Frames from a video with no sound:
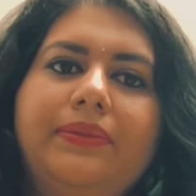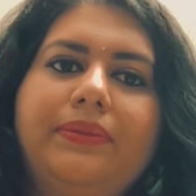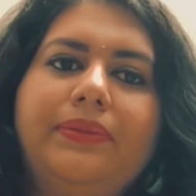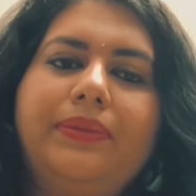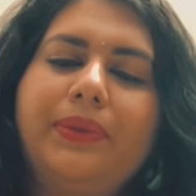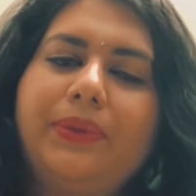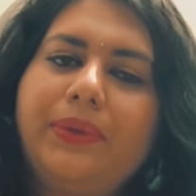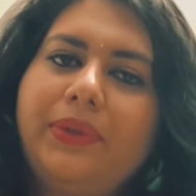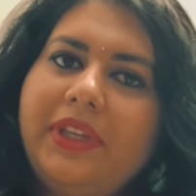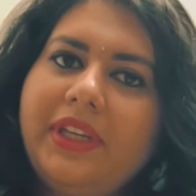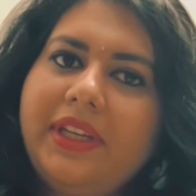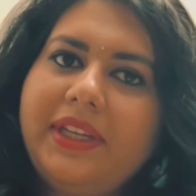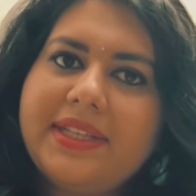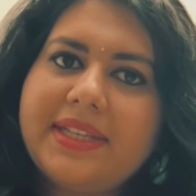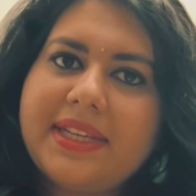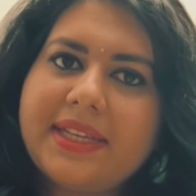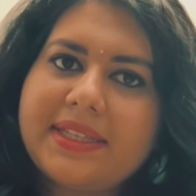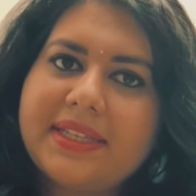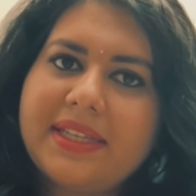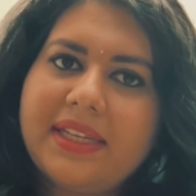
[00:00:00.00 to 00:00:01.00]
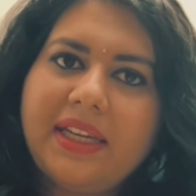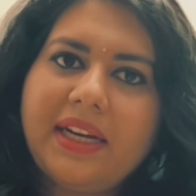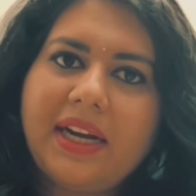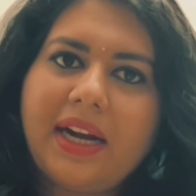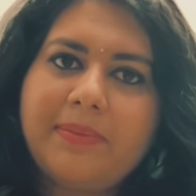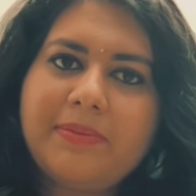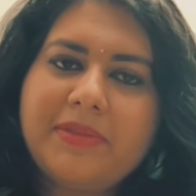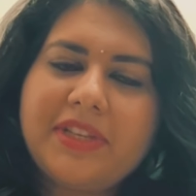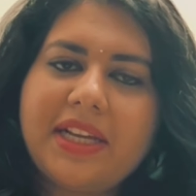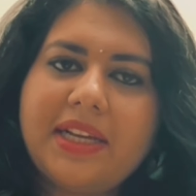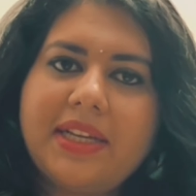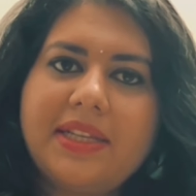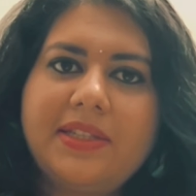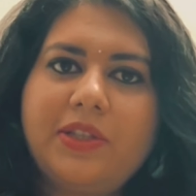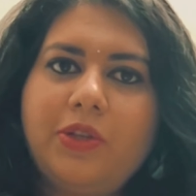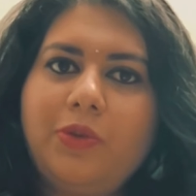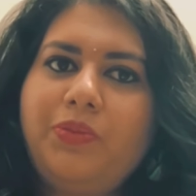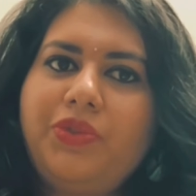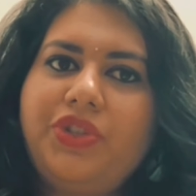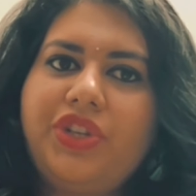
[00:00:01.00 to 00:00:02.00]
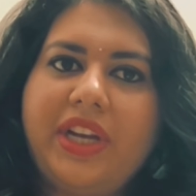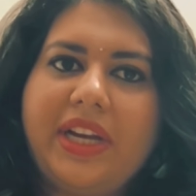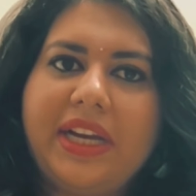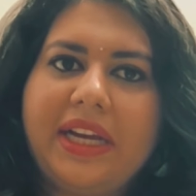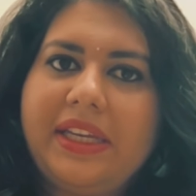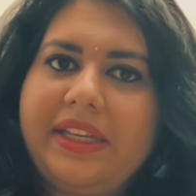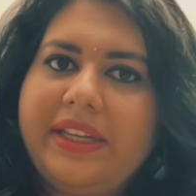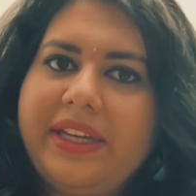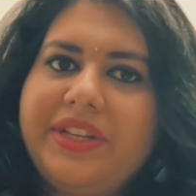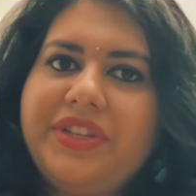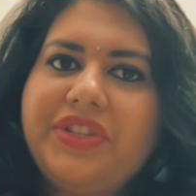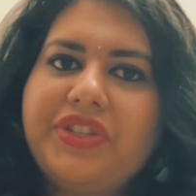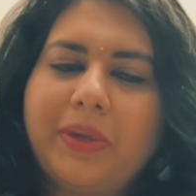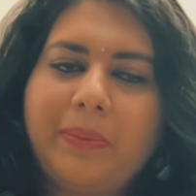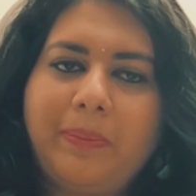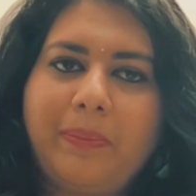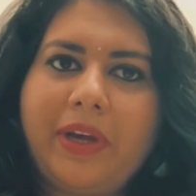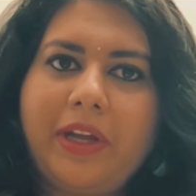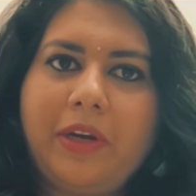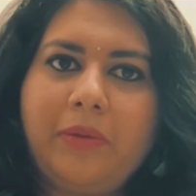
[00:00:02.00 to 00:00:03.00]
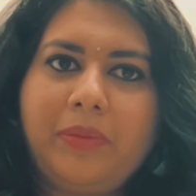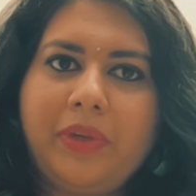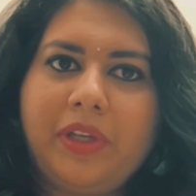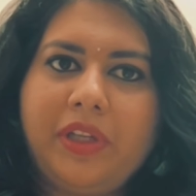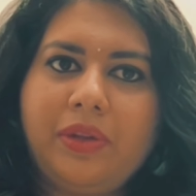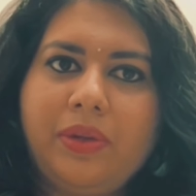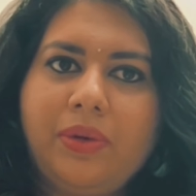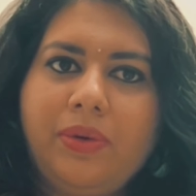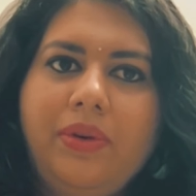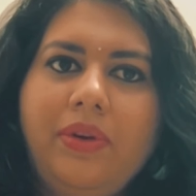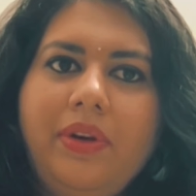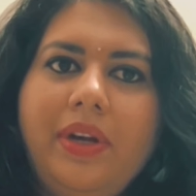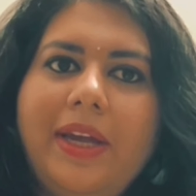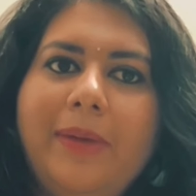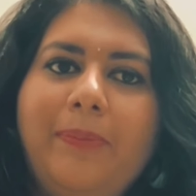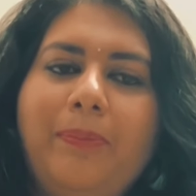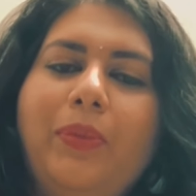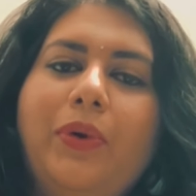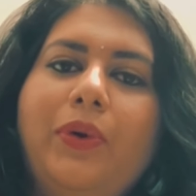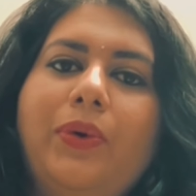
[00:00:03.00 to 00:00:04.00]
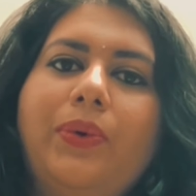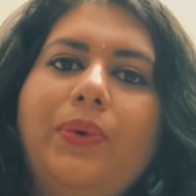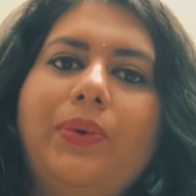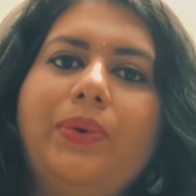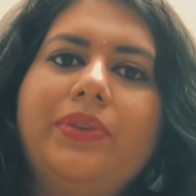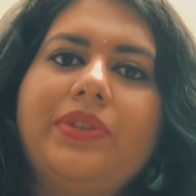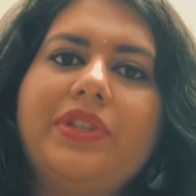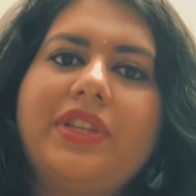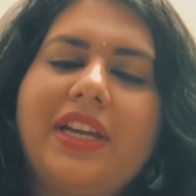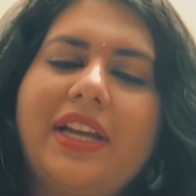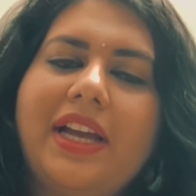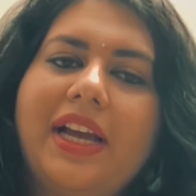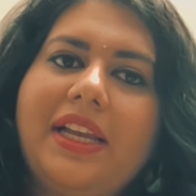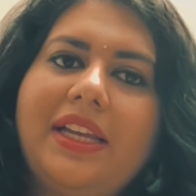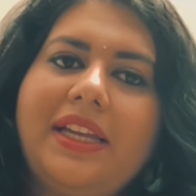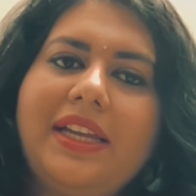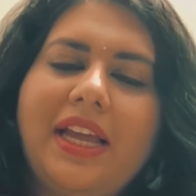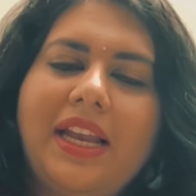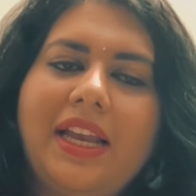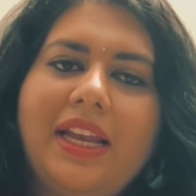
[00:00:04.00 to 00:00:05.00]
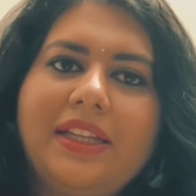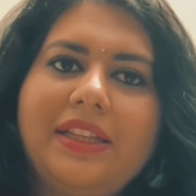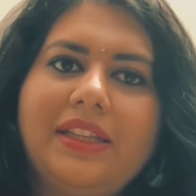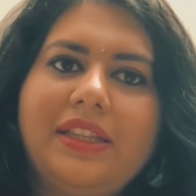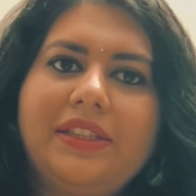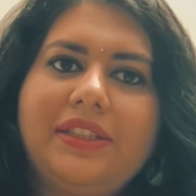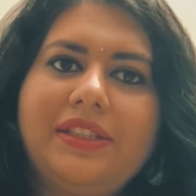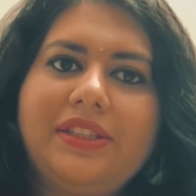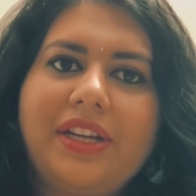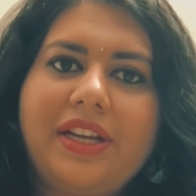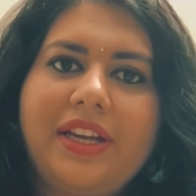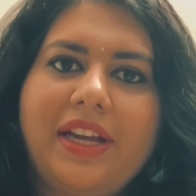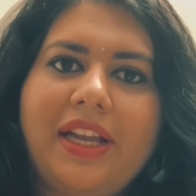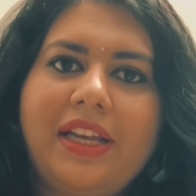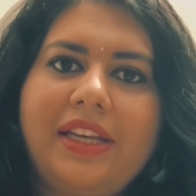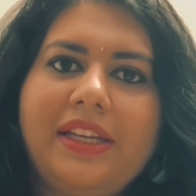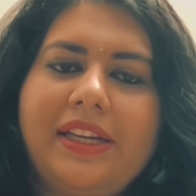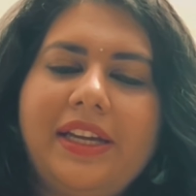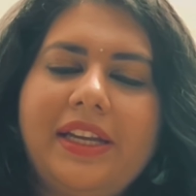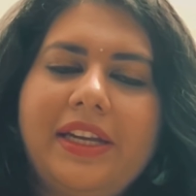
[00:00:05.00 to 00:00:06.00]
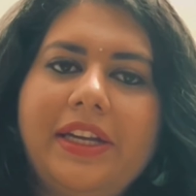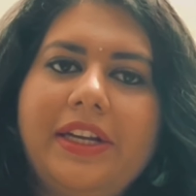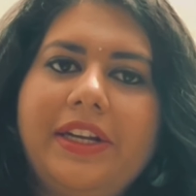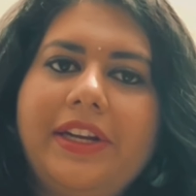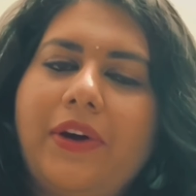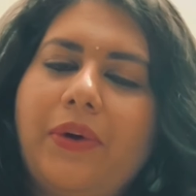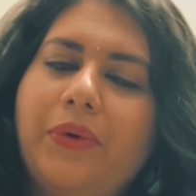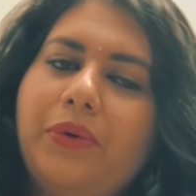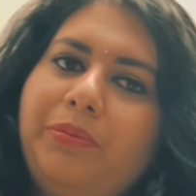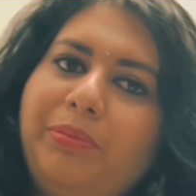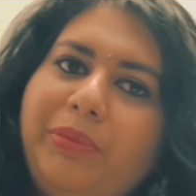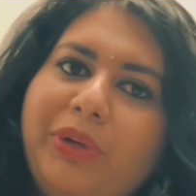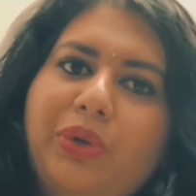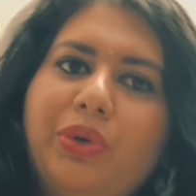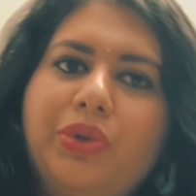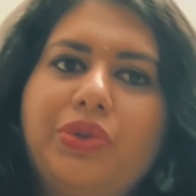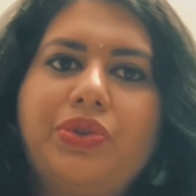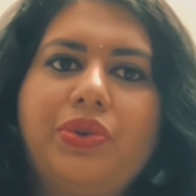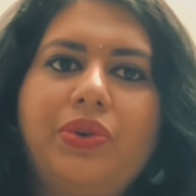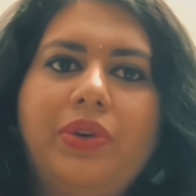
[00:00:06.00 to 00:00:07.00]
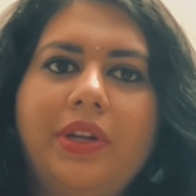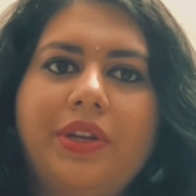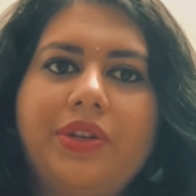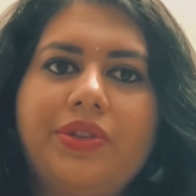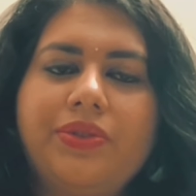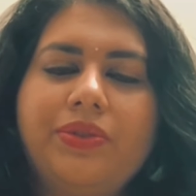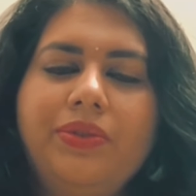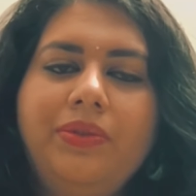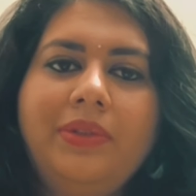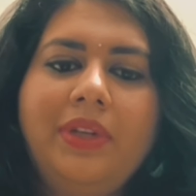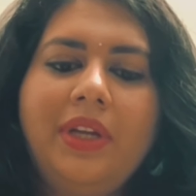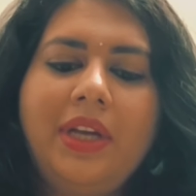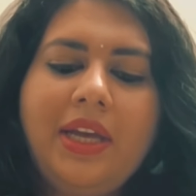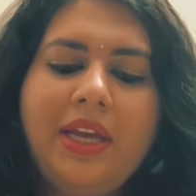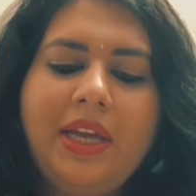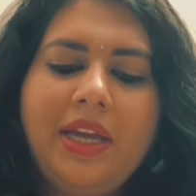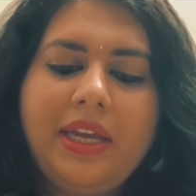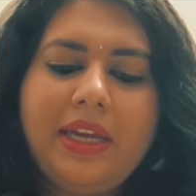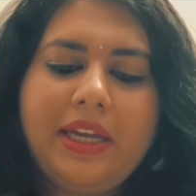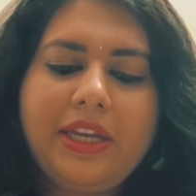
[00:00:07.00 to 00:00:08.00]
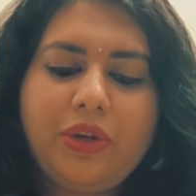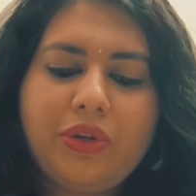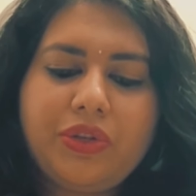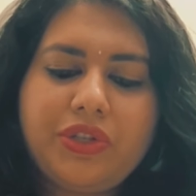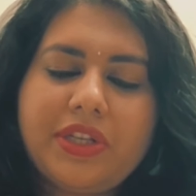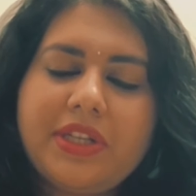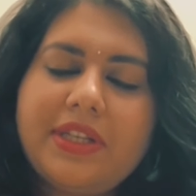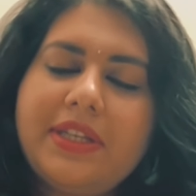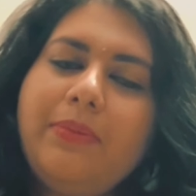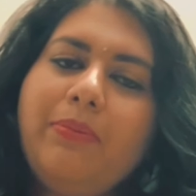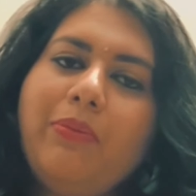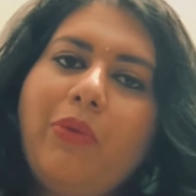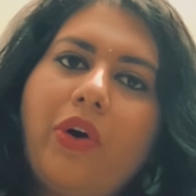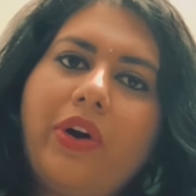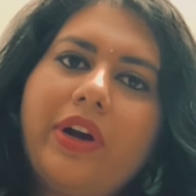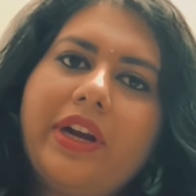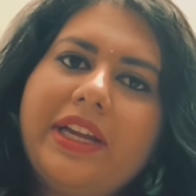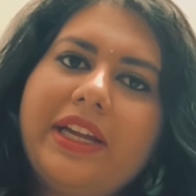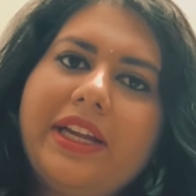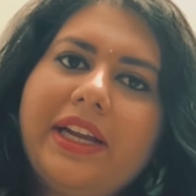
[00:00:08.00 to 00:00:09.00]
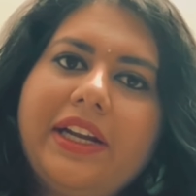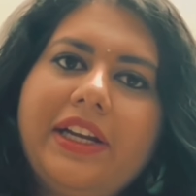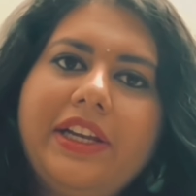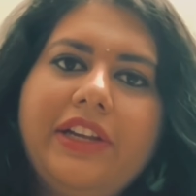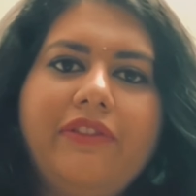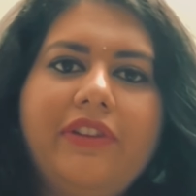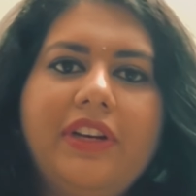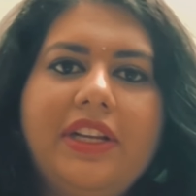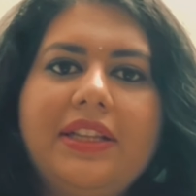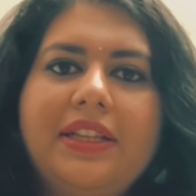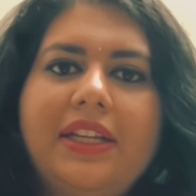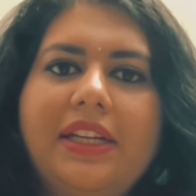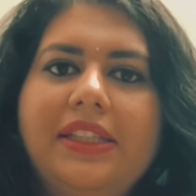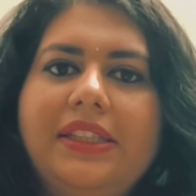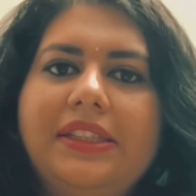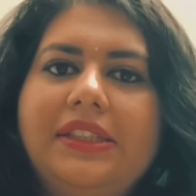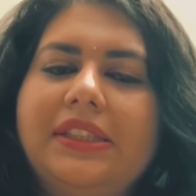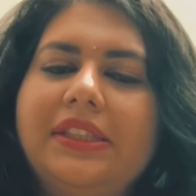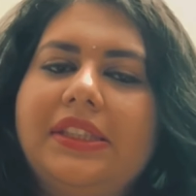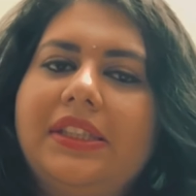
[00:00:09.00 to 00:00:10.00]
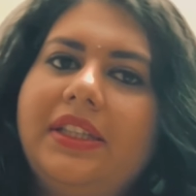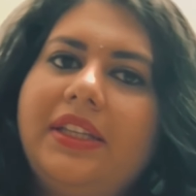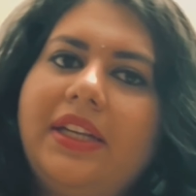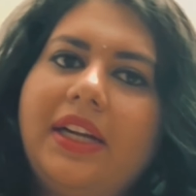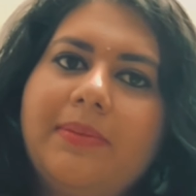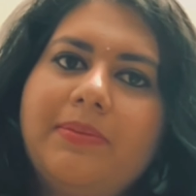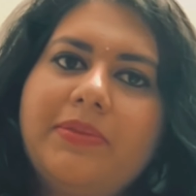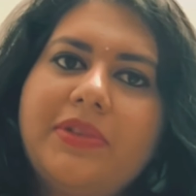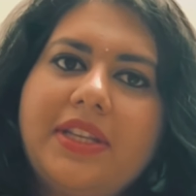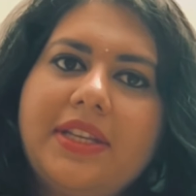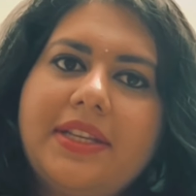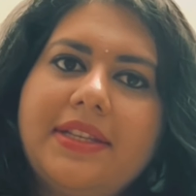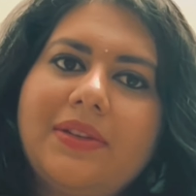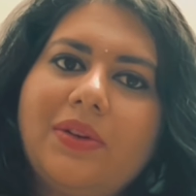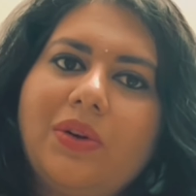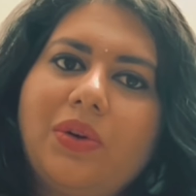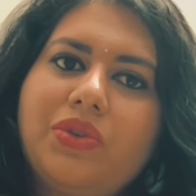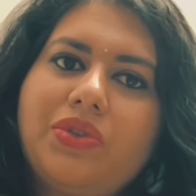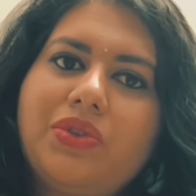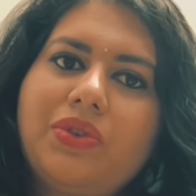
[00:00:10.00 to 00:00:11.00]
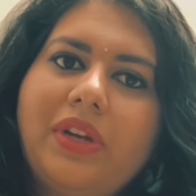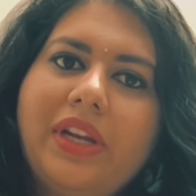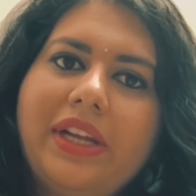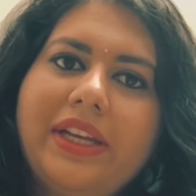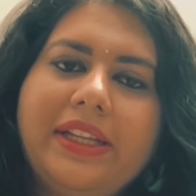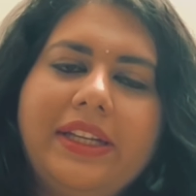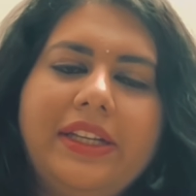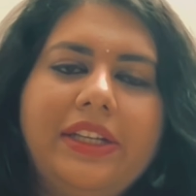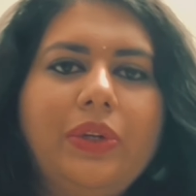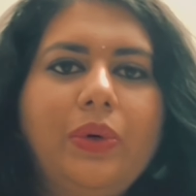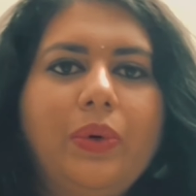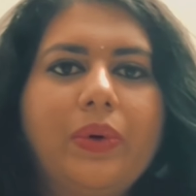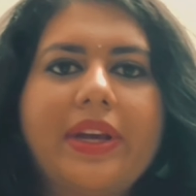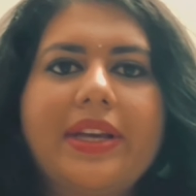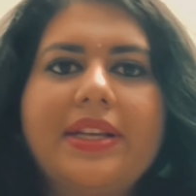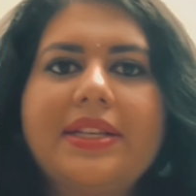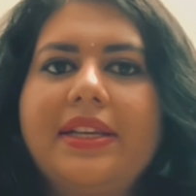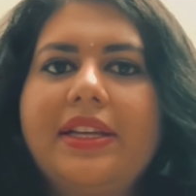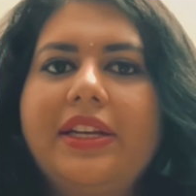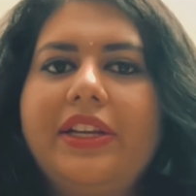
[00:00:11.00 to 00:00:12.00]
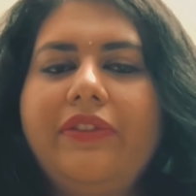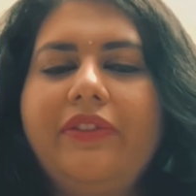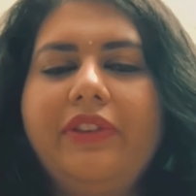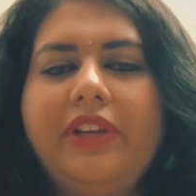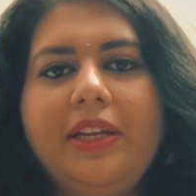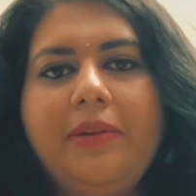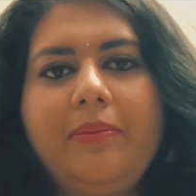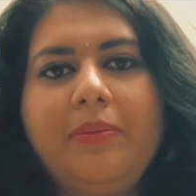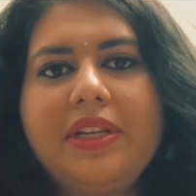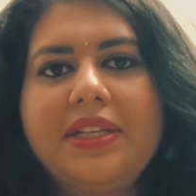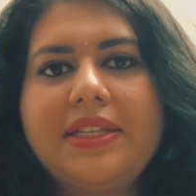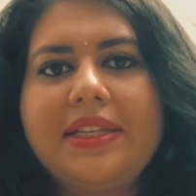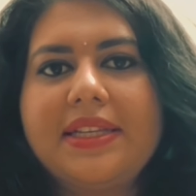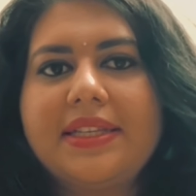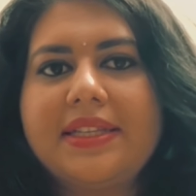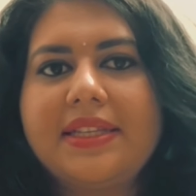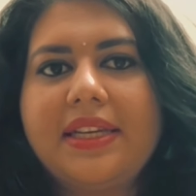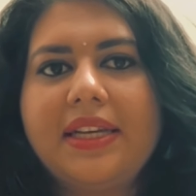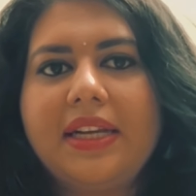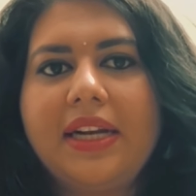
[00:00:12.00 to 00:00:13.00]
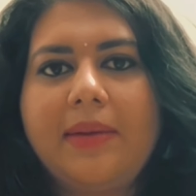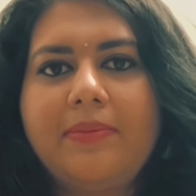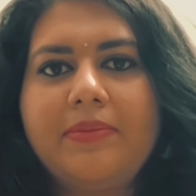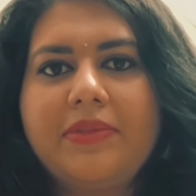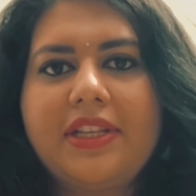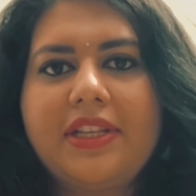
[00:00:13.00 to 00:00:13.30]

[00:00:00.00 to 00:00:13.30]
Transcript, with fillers: ఫ్రూట్ని సిక్స్టీ గ్రామ్స్ కన్జ్యూమ్ చేయాలి అని చెప్పాను మీతో ఎప్పుడు చేయాలి ఎలా చేయాలి అనే డౌట్ మీకు వచ్చి ఉండొచ్చు ఇది వచ్చేసి మార్నింగ్ అండ్ ఈవినింగ్ థర్టీ థర్టీ గ్రామ్స్ తీసుకోవచ్చు లేదంటే ఒకేసారి ఈవినింగ్ మీరు సిక్స్టీ గ్రామ్స్